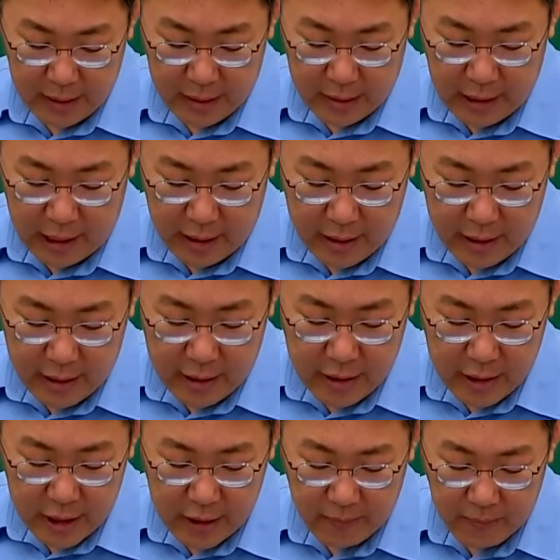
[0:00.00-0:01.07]
네,
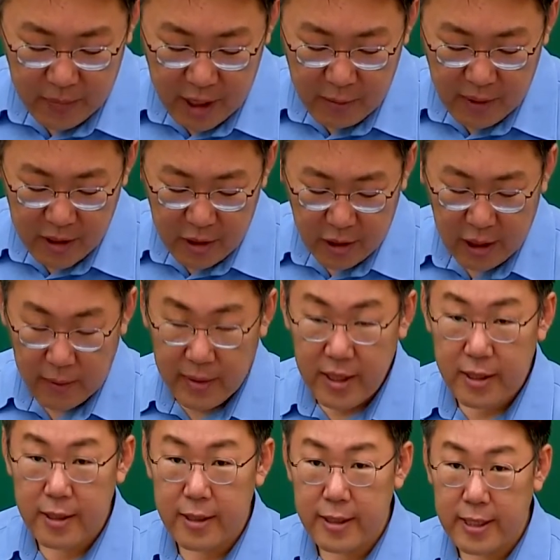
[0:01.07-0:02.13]
11번
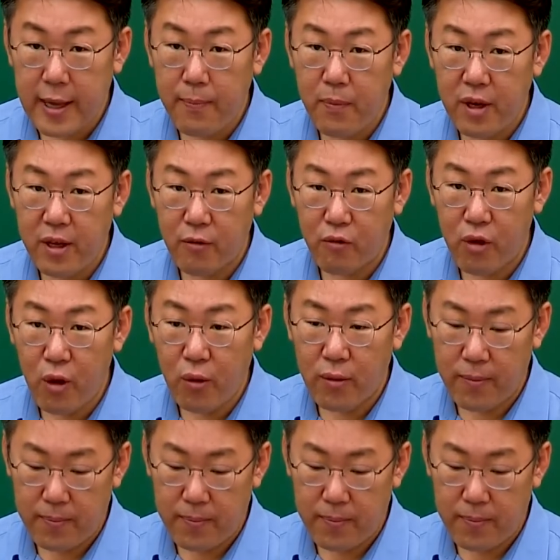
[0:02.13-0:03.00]
정답은 3번이고요.